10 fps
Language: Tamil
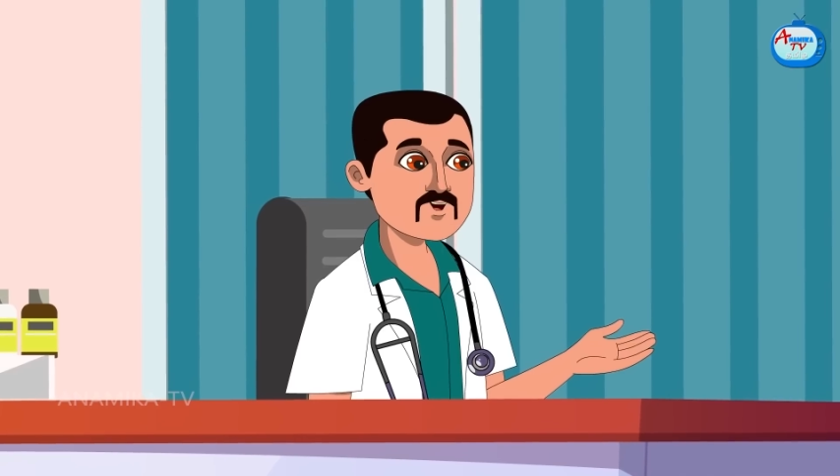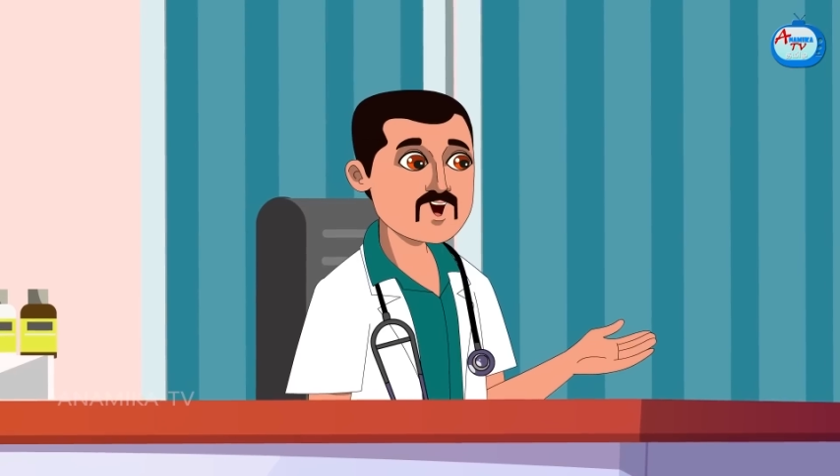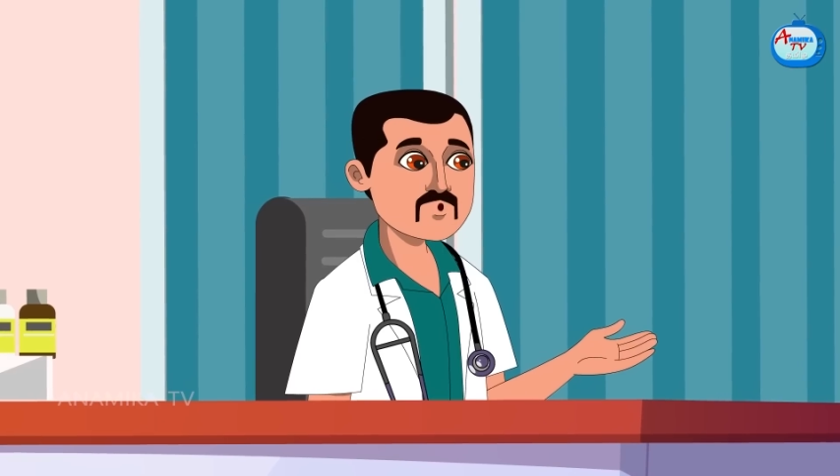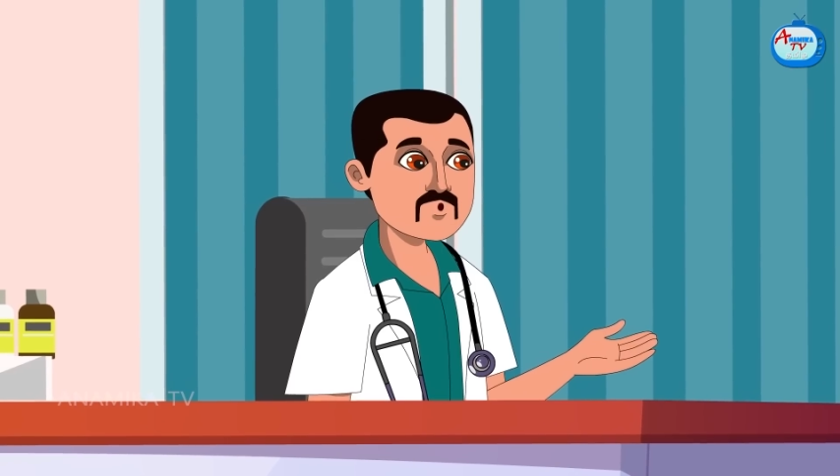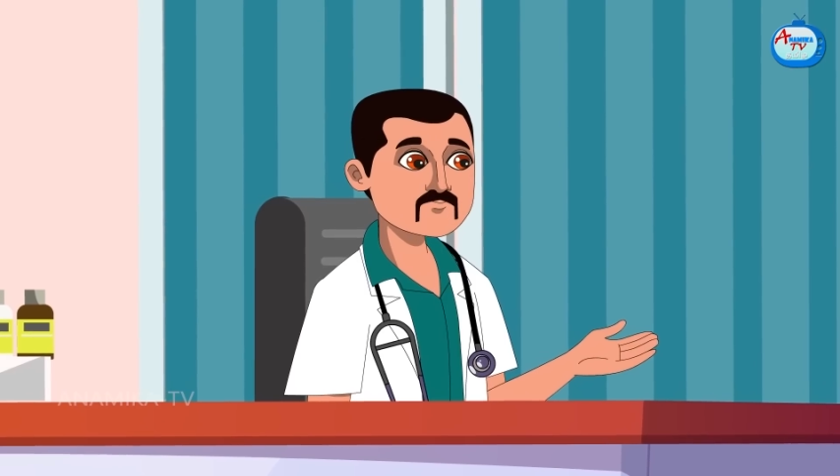
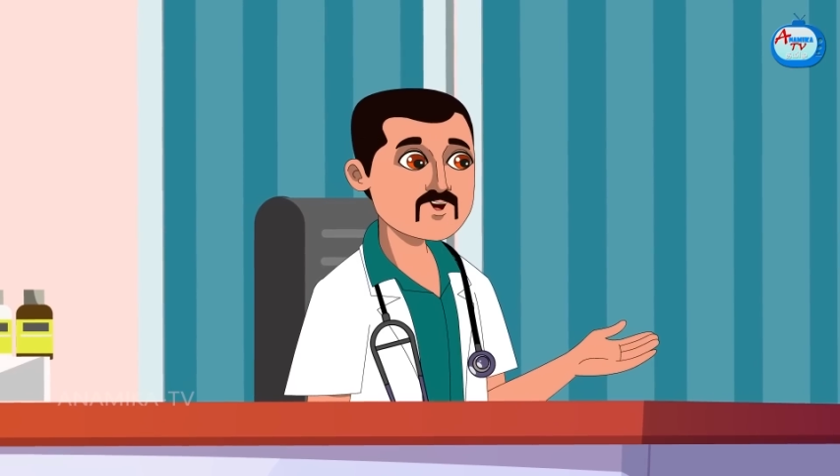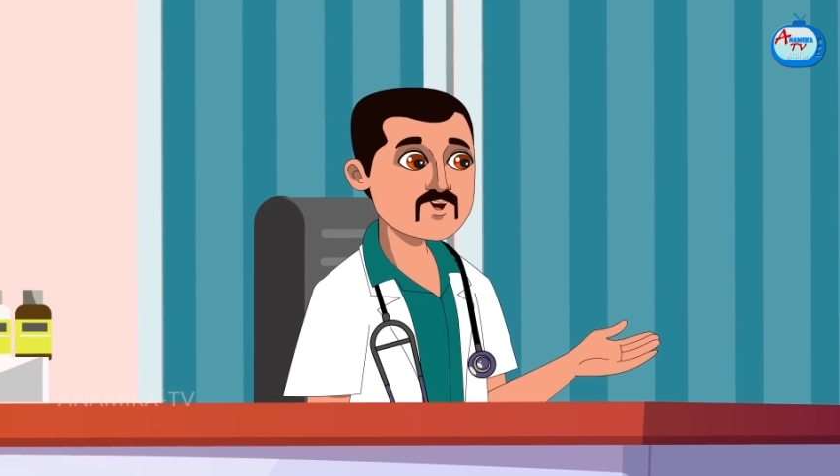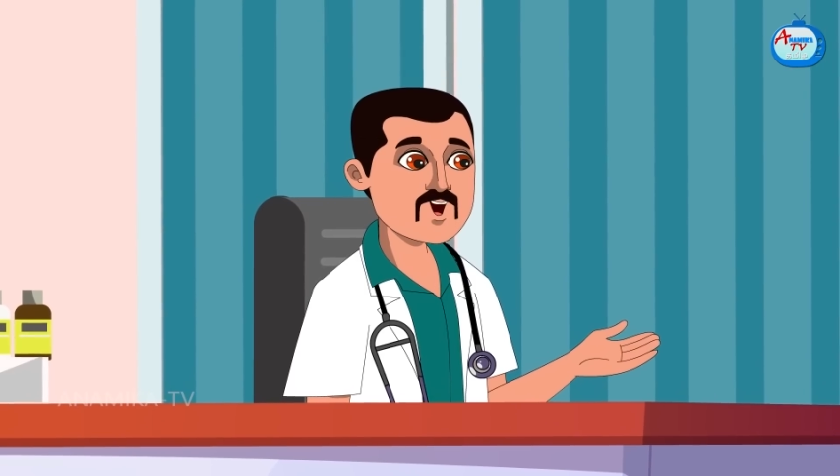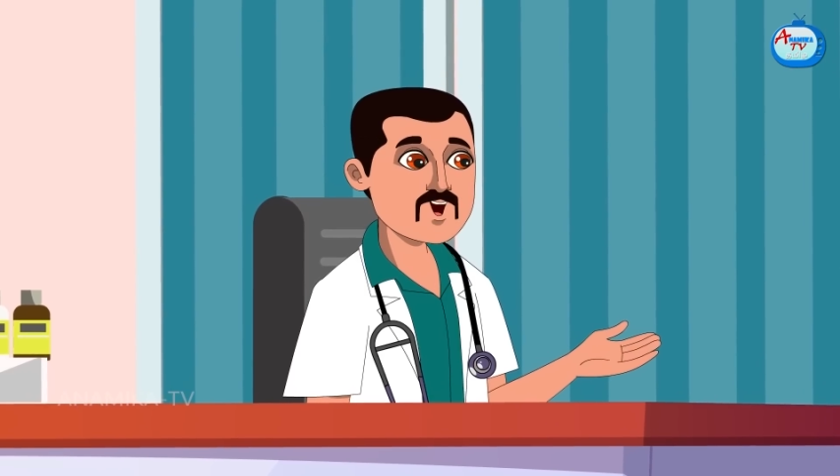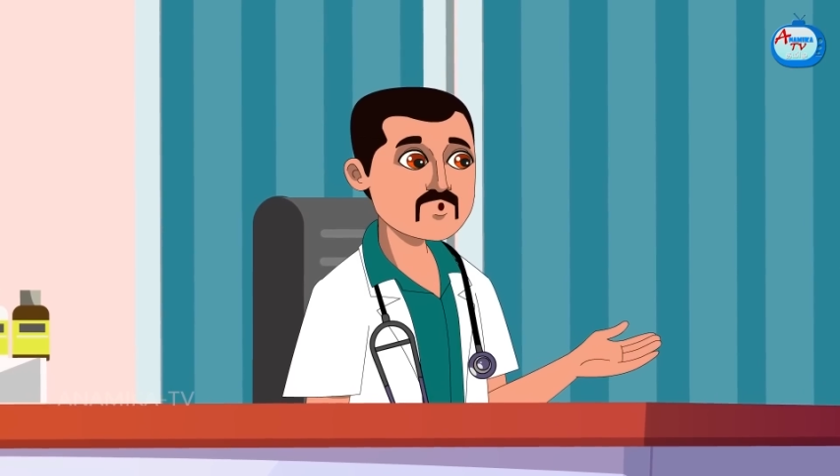நம்ம
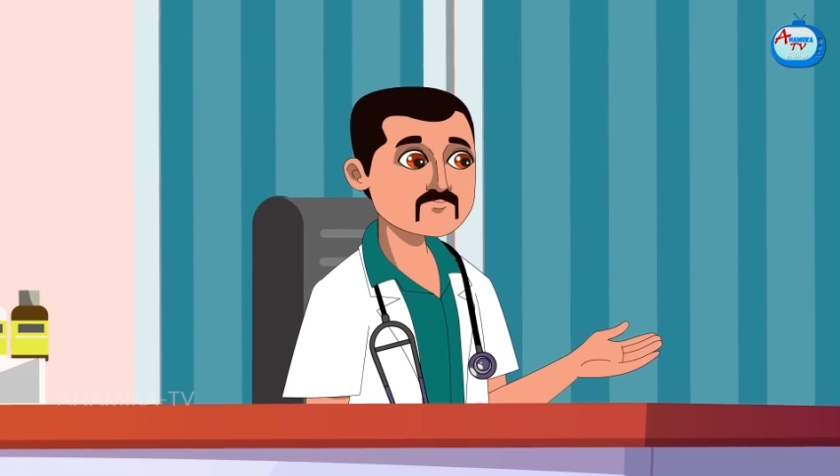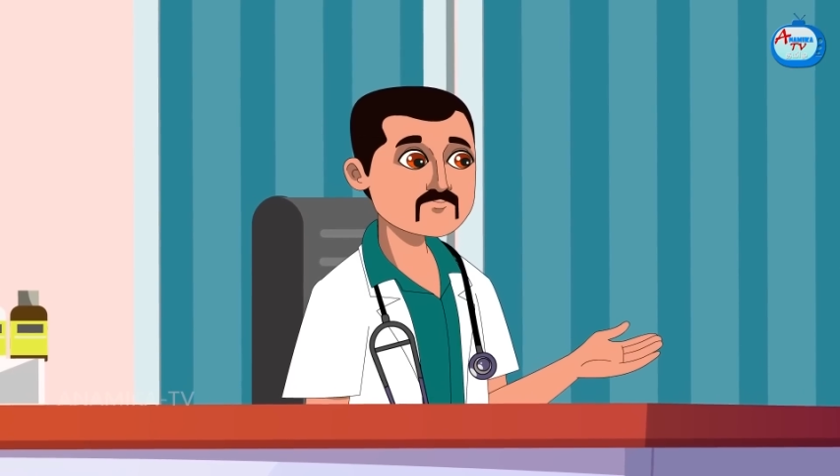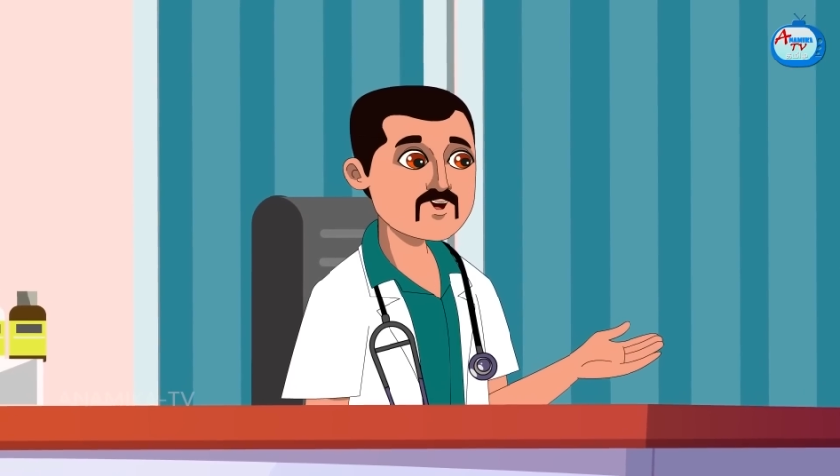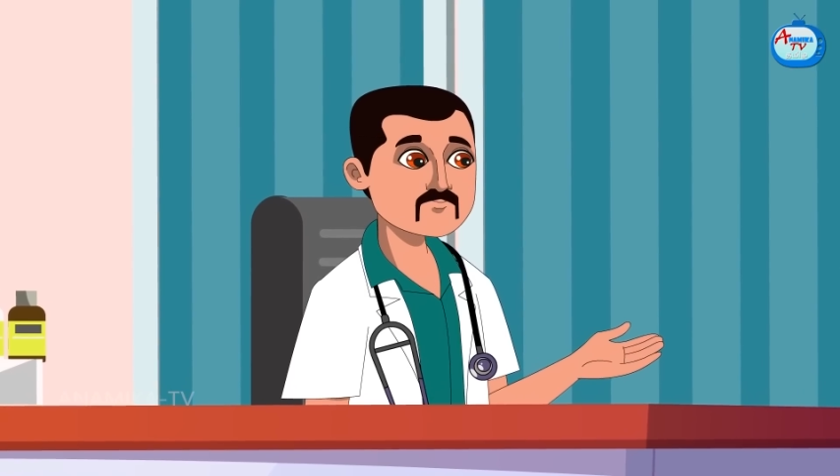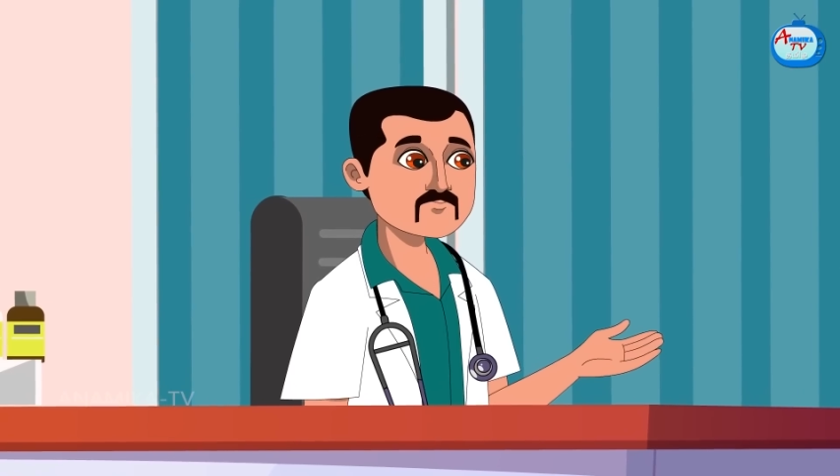ஹாஸ்பிட்டலுக்கே
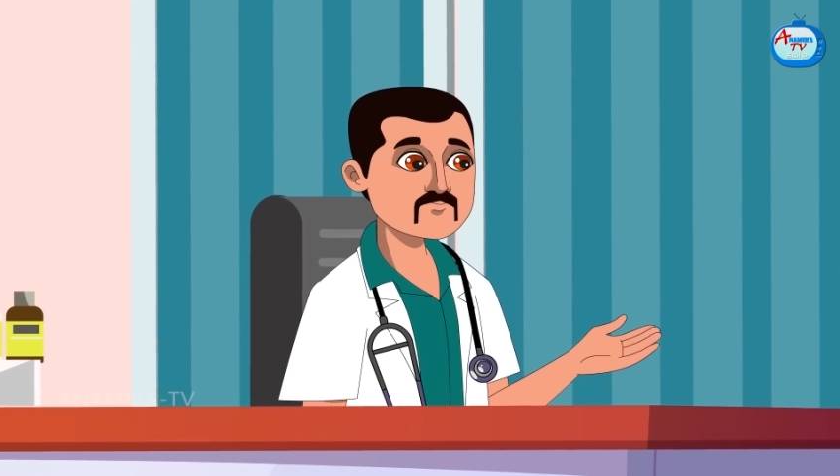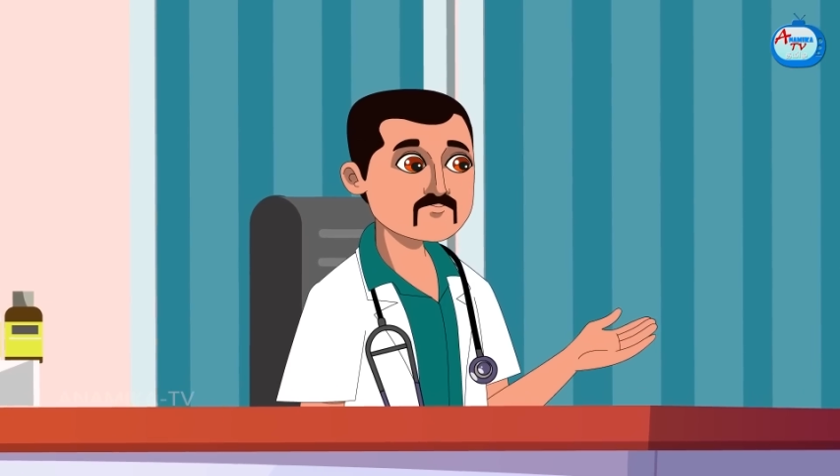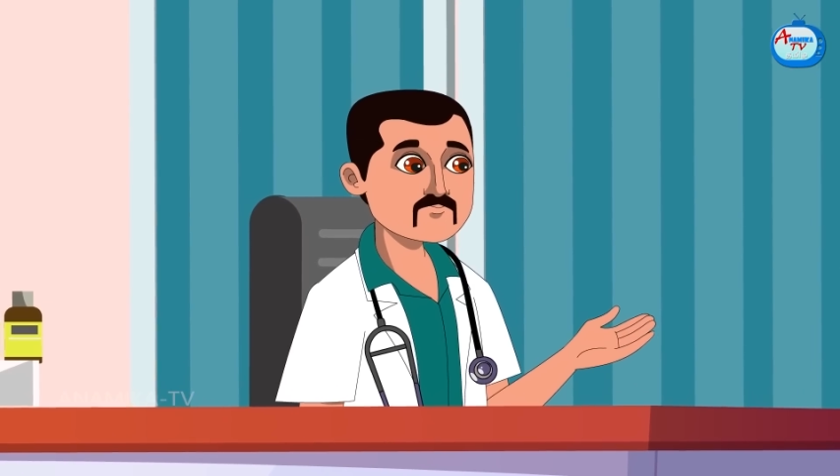வந்த மாதிரி